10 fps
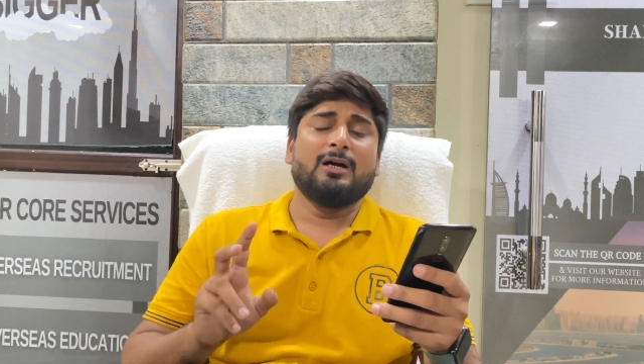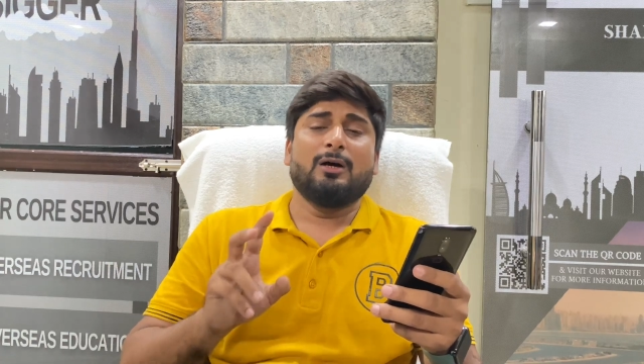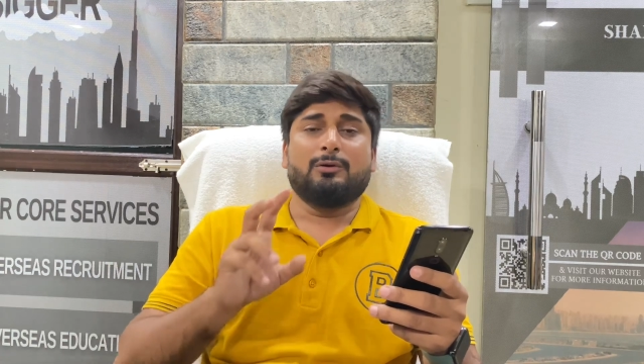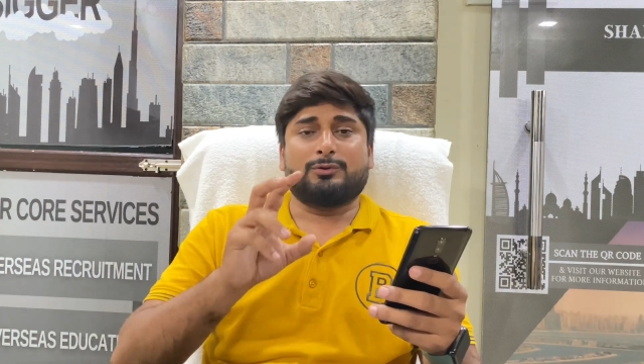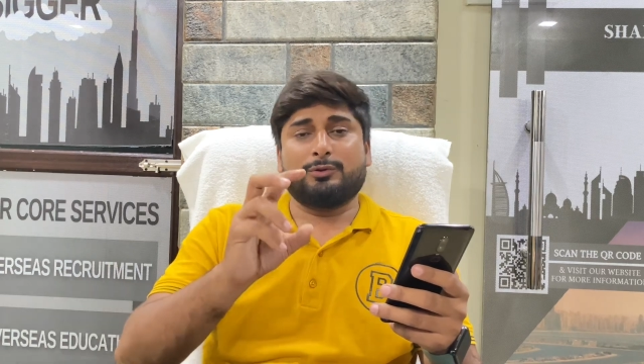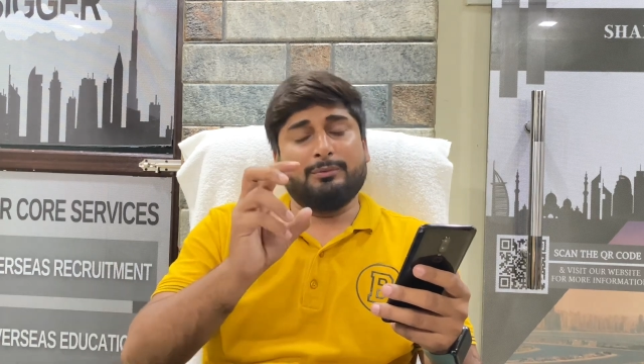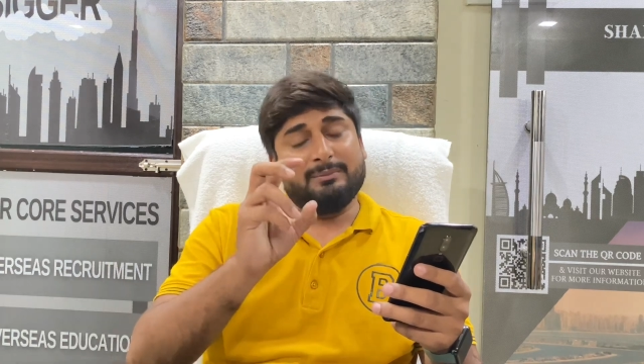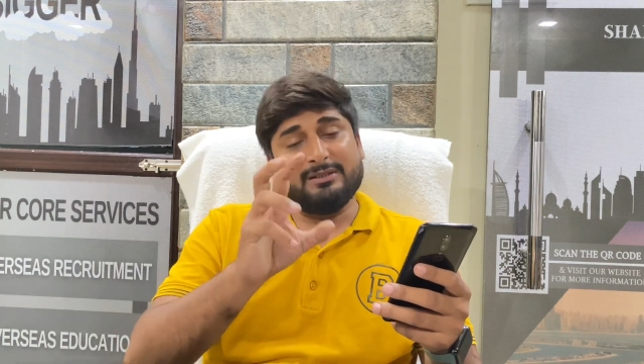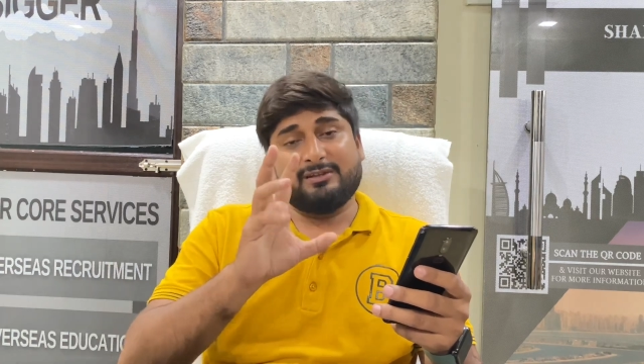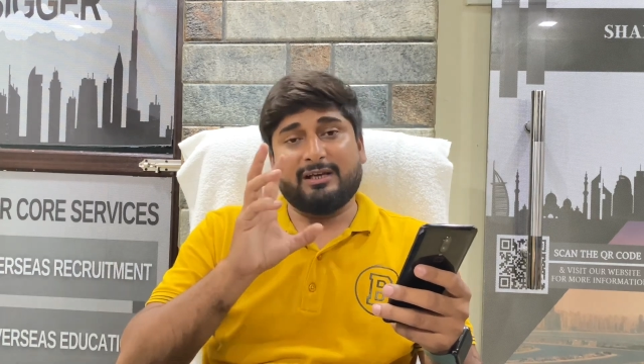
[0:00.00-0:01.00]
उसको भी
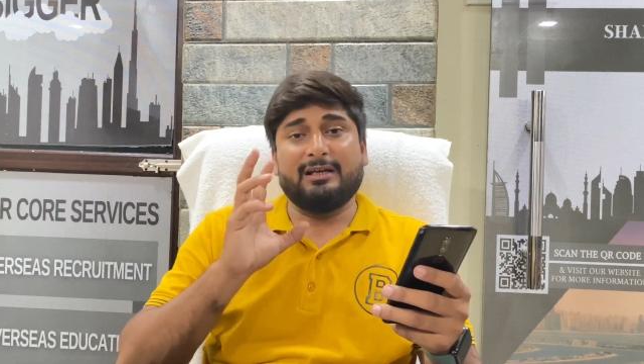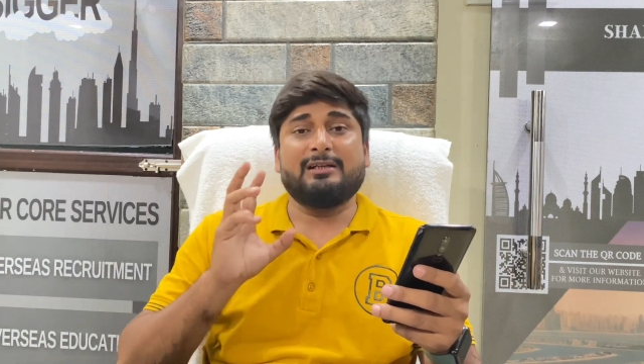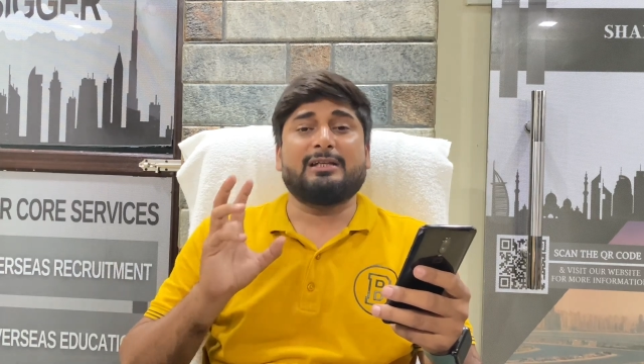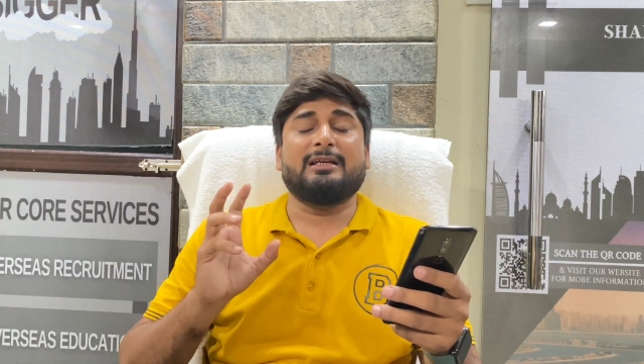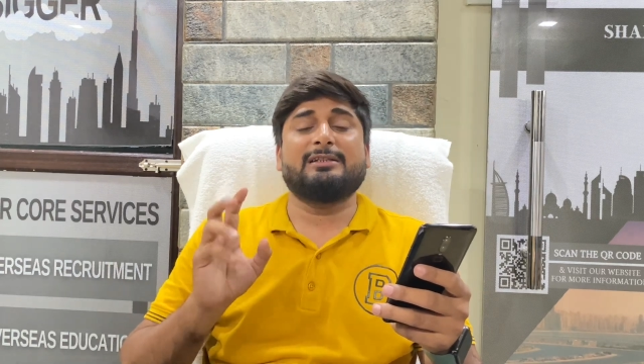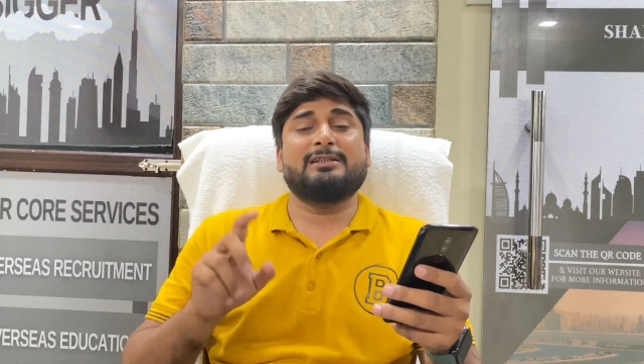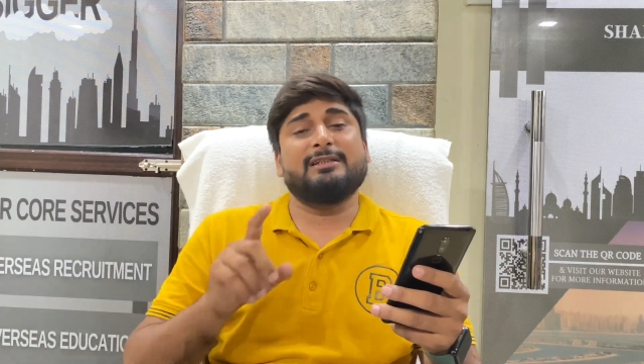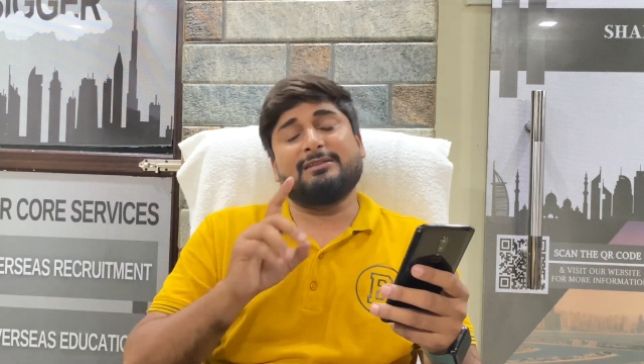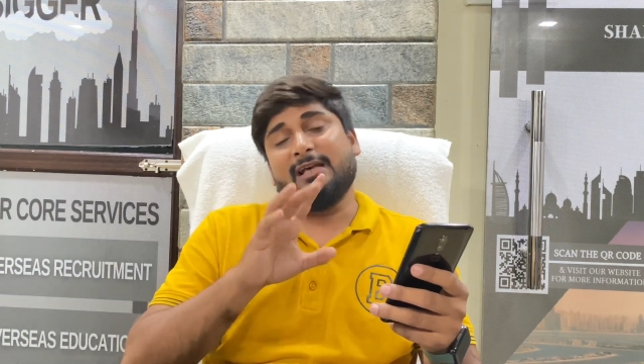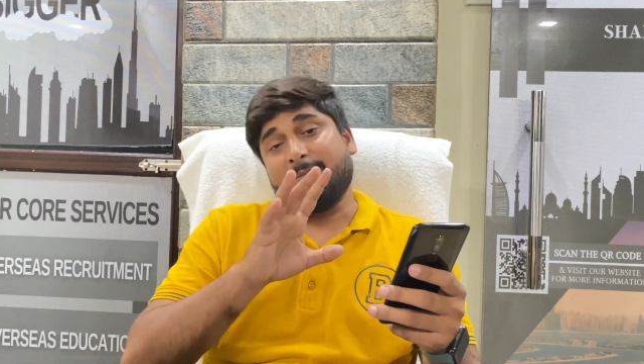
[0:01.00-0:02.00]
बेसिक इंग्लिश आनी चाहिए
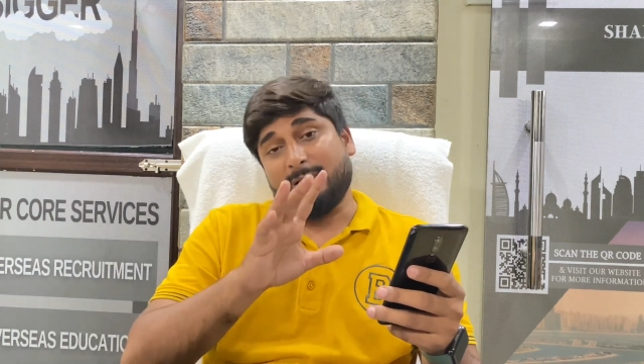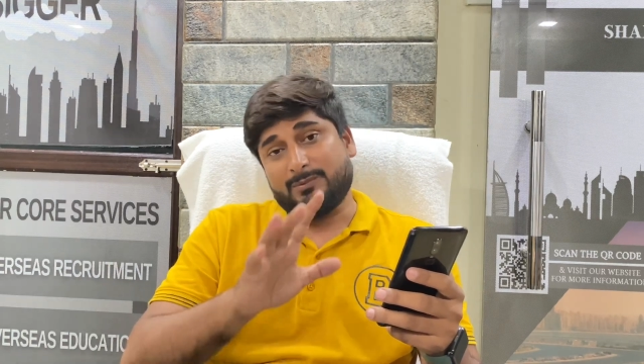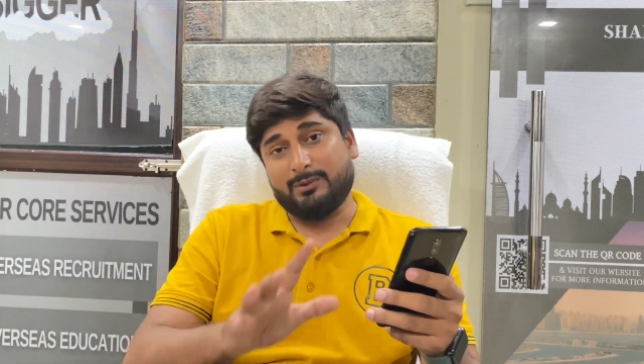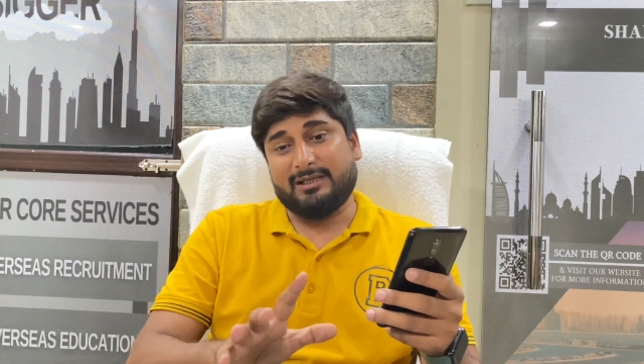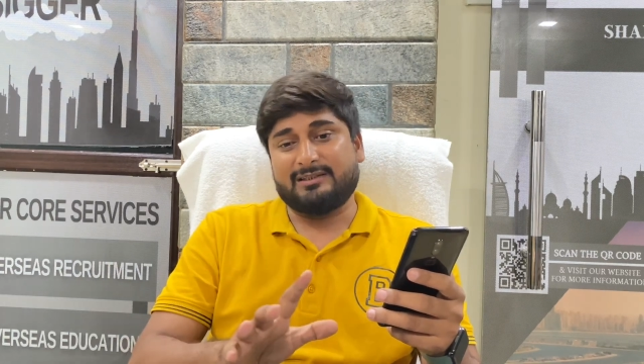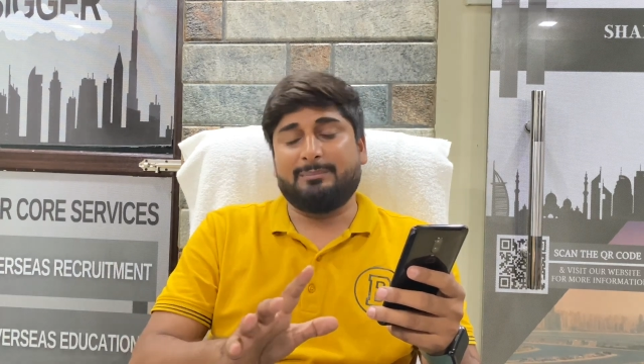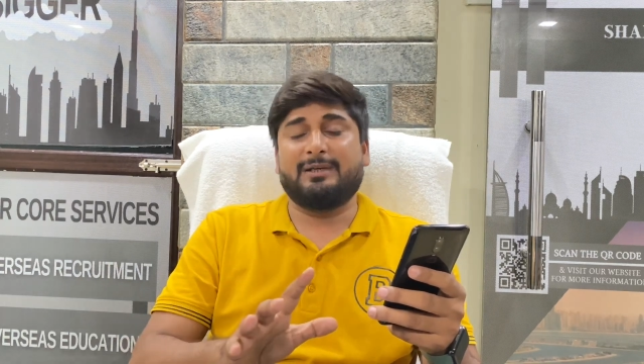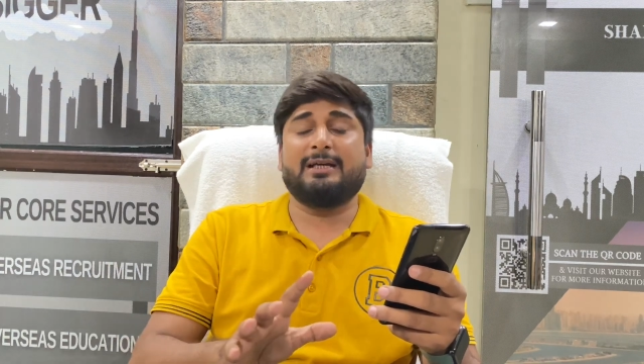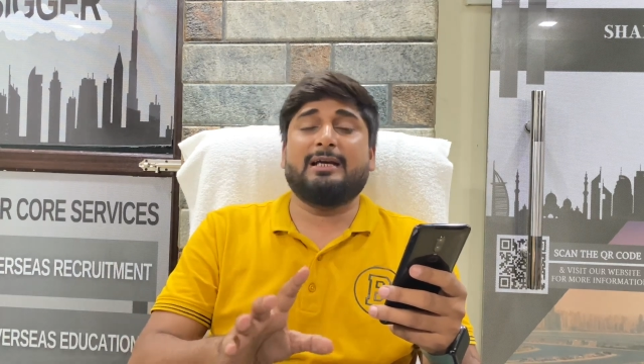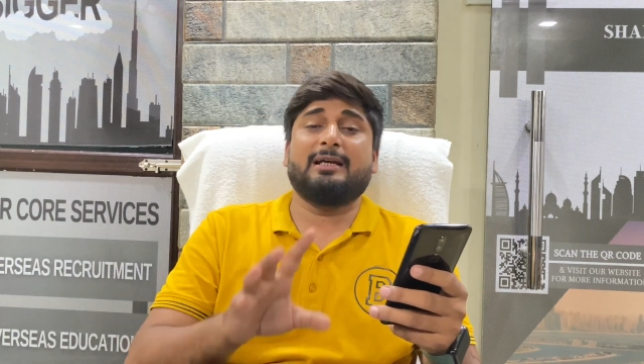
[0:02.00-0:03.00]
सीआर पासपोर्ट
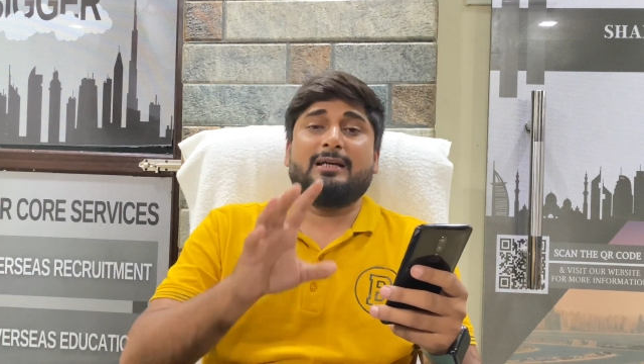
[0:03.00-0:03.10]
एक्सेप्टेड है